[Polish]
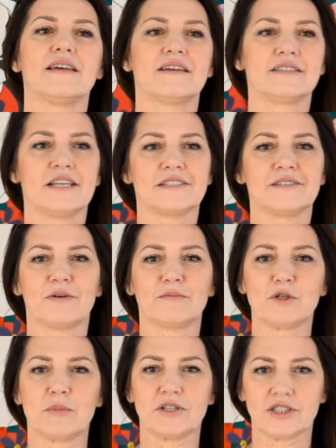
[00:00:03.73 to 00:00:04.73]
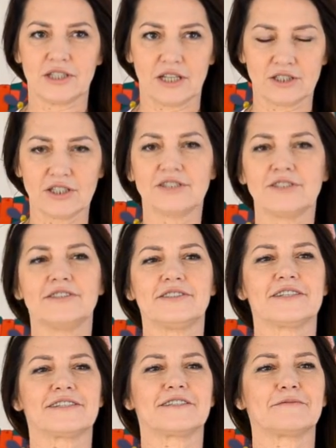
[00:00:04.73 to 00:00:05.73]
Nazywam się Marzena
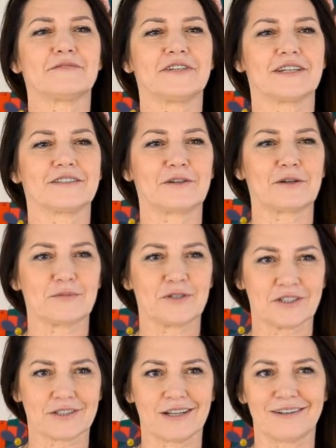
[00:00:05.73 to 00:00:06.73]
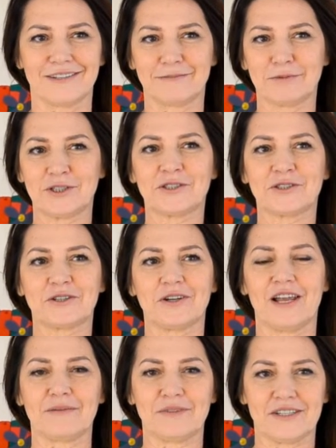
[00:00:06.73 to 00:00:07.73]
Cieślik, jestem dyrektorem
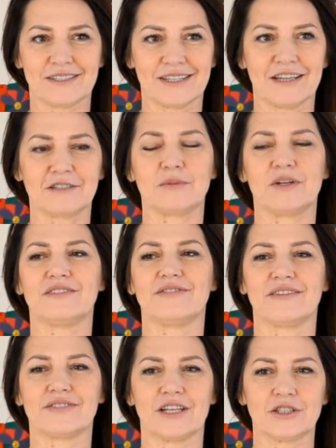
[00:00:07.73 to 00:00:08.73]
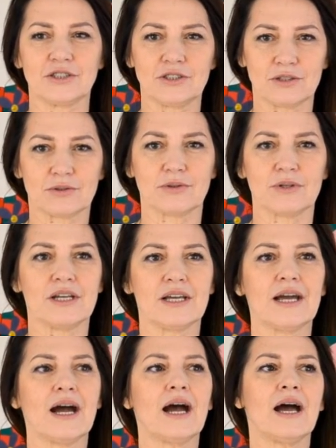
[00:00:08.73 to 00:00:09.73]
przedszkola miejskiego nr 2 w Kraśniku,
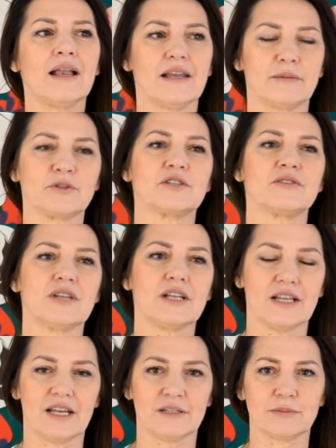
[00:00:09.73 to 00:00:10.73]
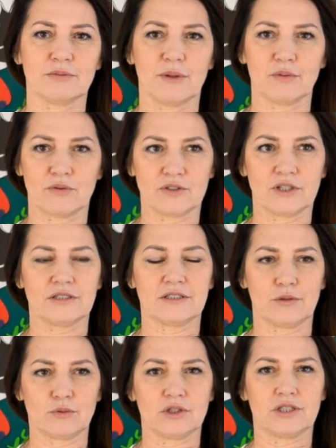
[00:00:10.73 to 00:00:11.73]
ale przez wiele lat byłam
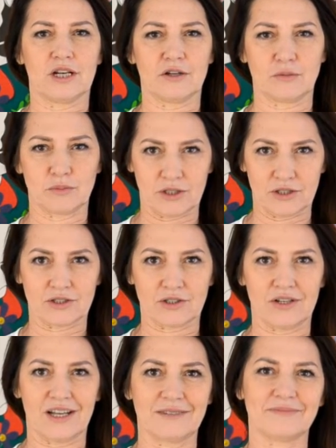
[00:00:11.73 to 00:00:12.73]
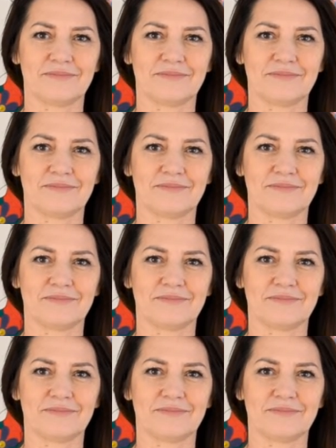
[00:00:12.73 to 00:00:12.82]
również nauczycielką przedszkola.